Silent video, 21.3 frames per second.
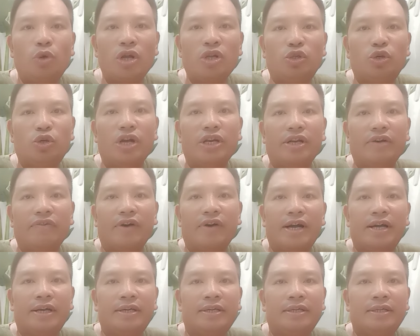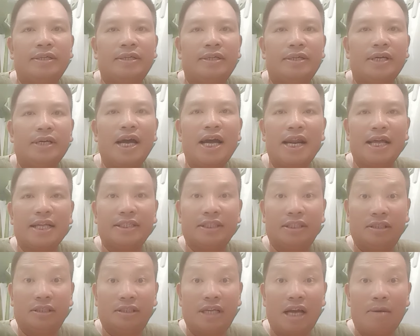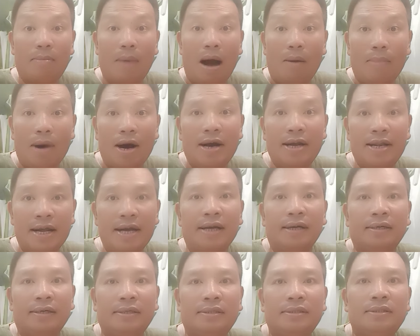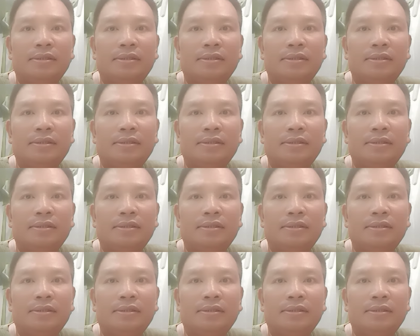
Tuyên truyền như vậy. Đây là theo báo mới nhé.